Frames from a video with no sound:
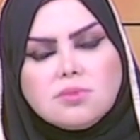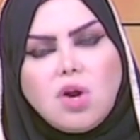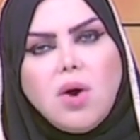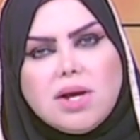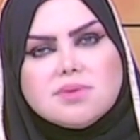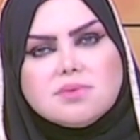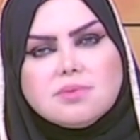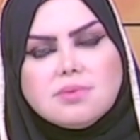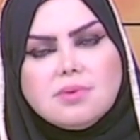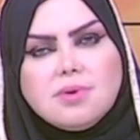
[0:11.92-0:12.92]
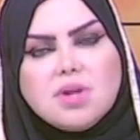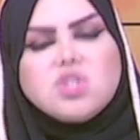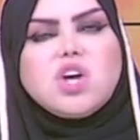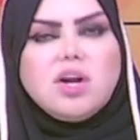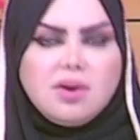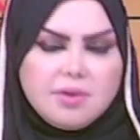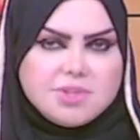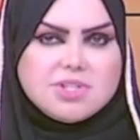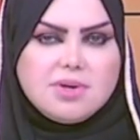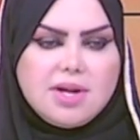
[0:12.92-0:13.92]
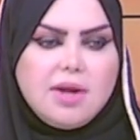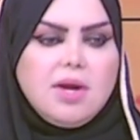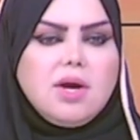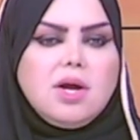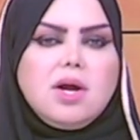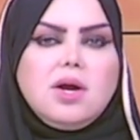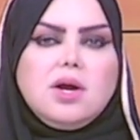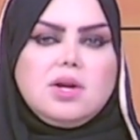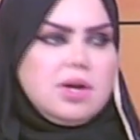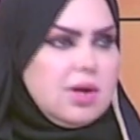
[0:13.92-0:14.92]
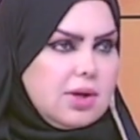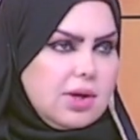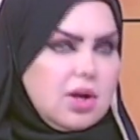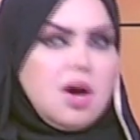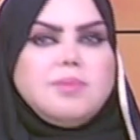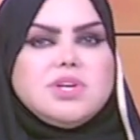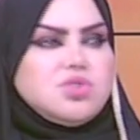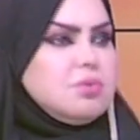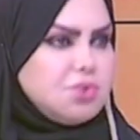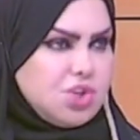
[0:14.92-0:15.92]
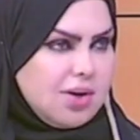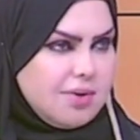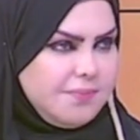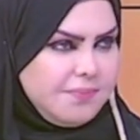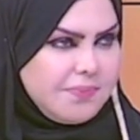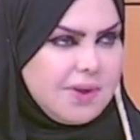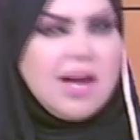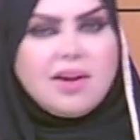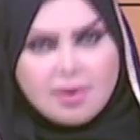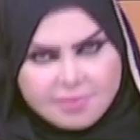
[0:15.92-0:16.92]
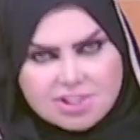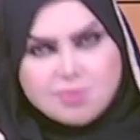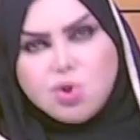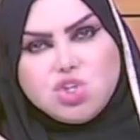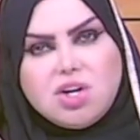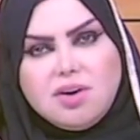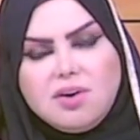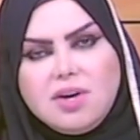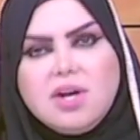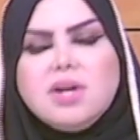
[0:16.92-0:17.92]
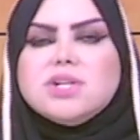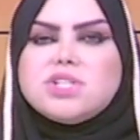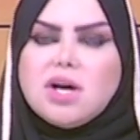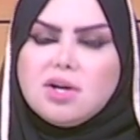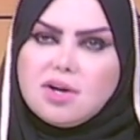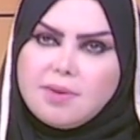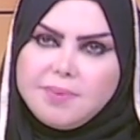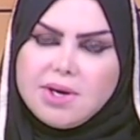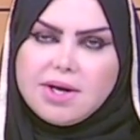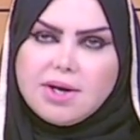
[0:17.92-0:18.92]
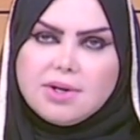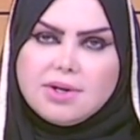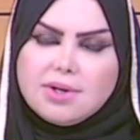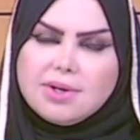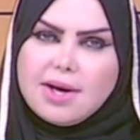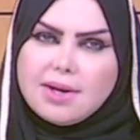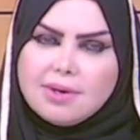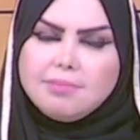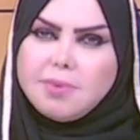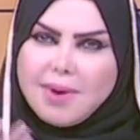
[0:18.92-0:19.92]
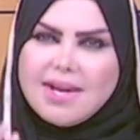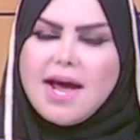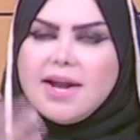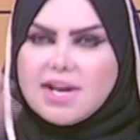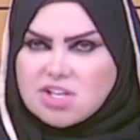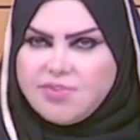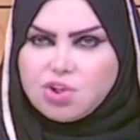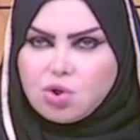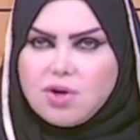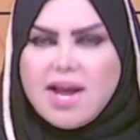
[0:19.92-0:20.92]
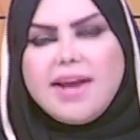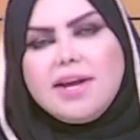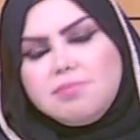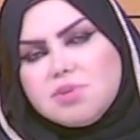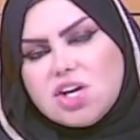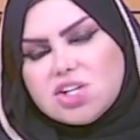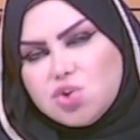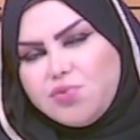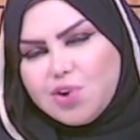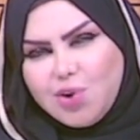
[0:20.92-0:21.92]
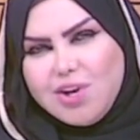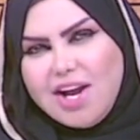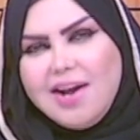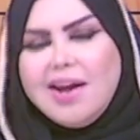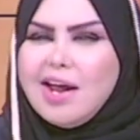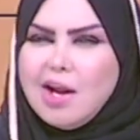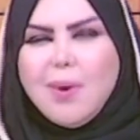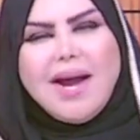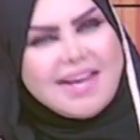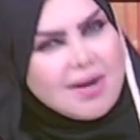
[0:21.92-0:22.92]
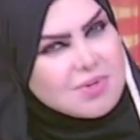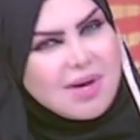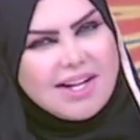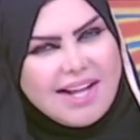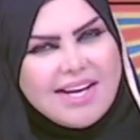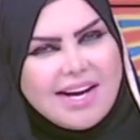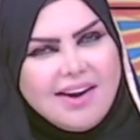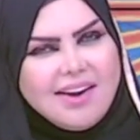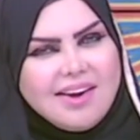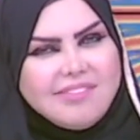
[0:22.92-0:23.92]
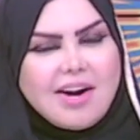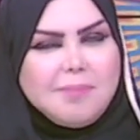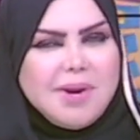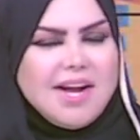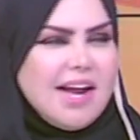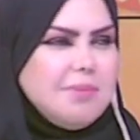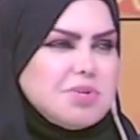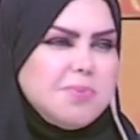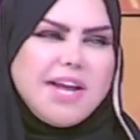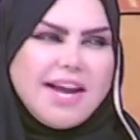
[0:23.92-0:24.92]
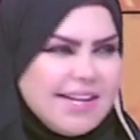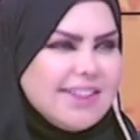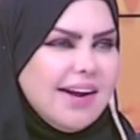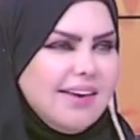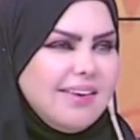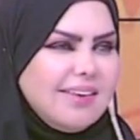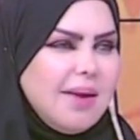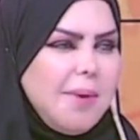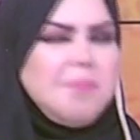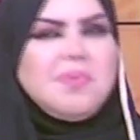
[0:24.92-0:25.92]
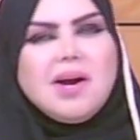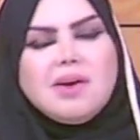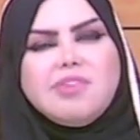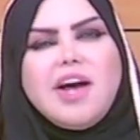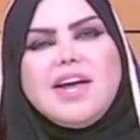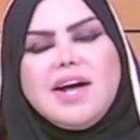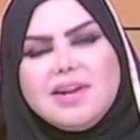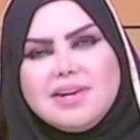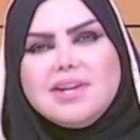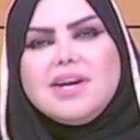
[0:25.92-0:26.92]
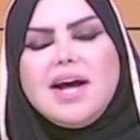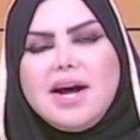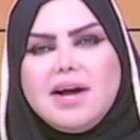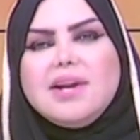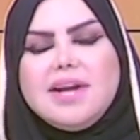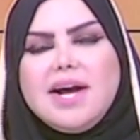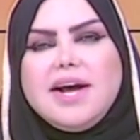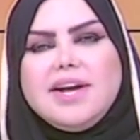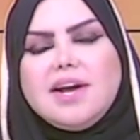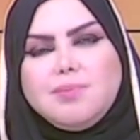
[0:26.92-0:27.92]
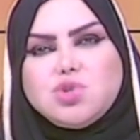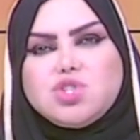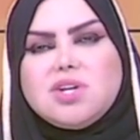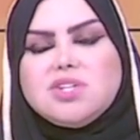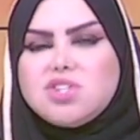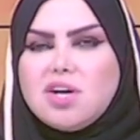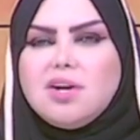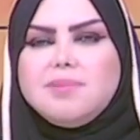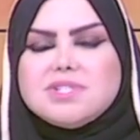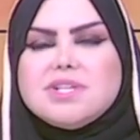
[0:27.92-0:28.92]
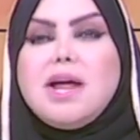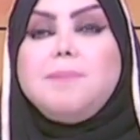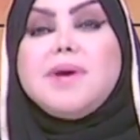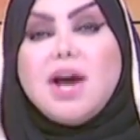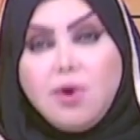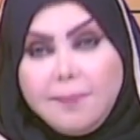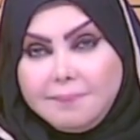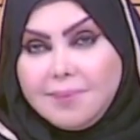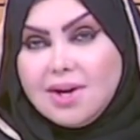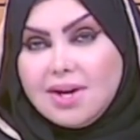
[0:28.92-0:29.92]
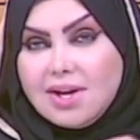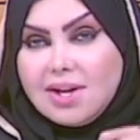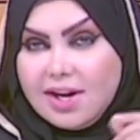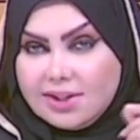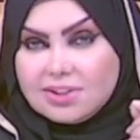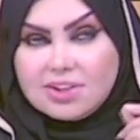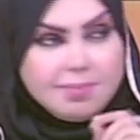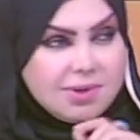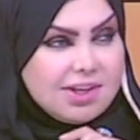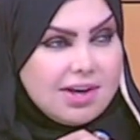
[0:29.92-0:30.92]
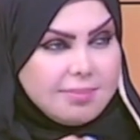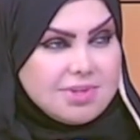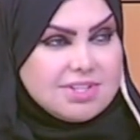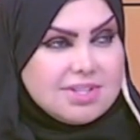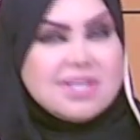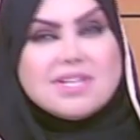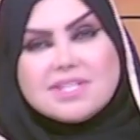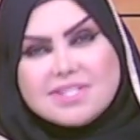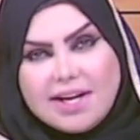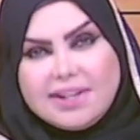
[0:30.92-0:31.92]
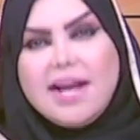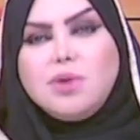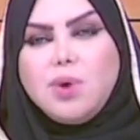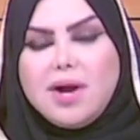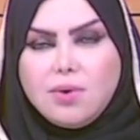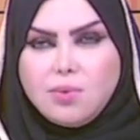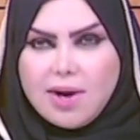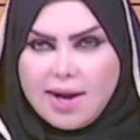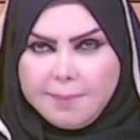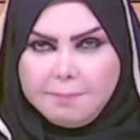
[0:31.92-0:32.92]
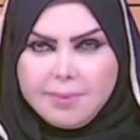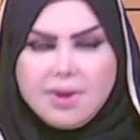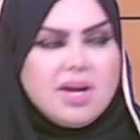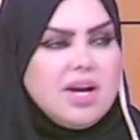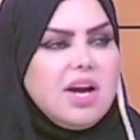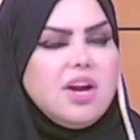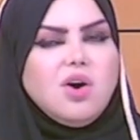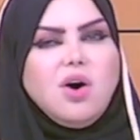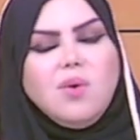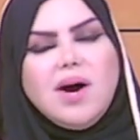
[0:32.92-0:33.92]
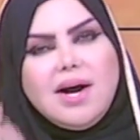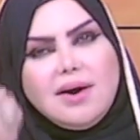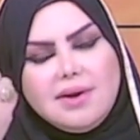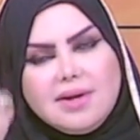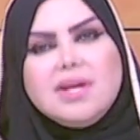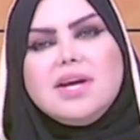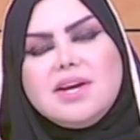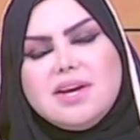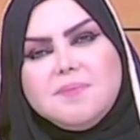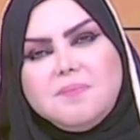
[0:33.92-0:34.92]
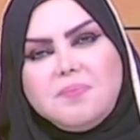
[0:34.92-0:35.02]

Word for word: كويس ان شاء الله أوه. باذن الله آه، القميص بشرى القميص بشره ان شاء الله ربنا يعني بما انها هي شافت الرؤيه اكيد مش هتشوف الرؤيه ان هو هيتجوز واحده ثانيه فربنا يعني مش بيكيدنا تمام فهي ليها ليها هي البشرى ان شاء الله باذن الله بيهم حته ربطه القميص دي استعداد وهم ان هو يجي